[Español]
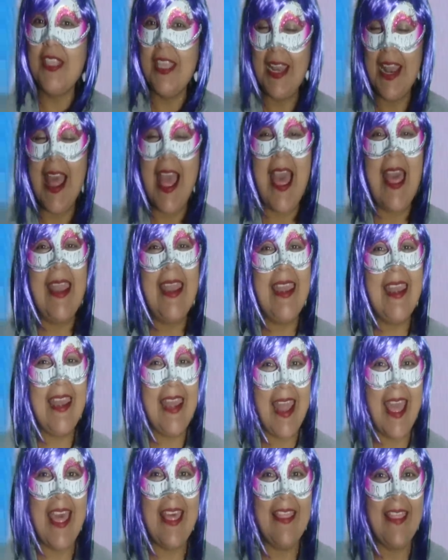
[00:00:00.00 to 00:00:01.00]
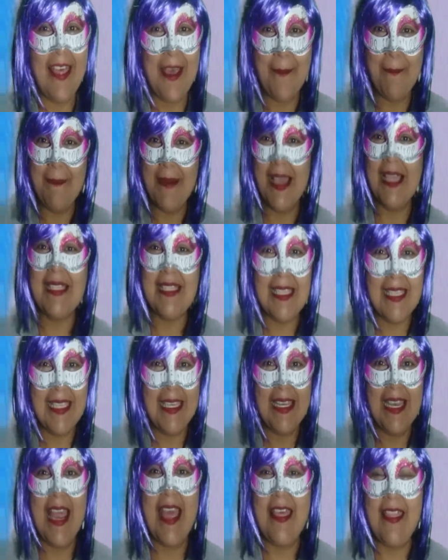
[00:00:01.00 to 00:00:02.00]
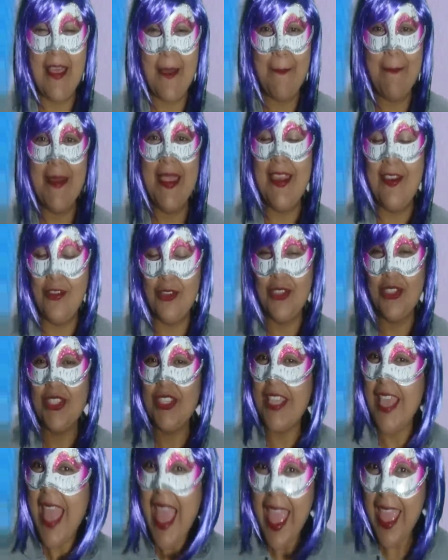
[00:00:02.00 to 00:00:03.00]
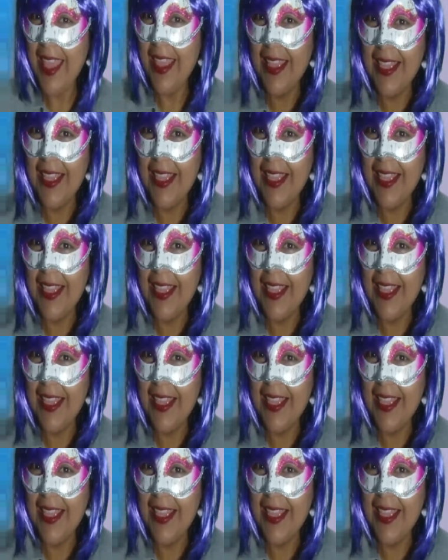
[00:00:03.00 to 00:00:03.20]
será nada más y nada menos que...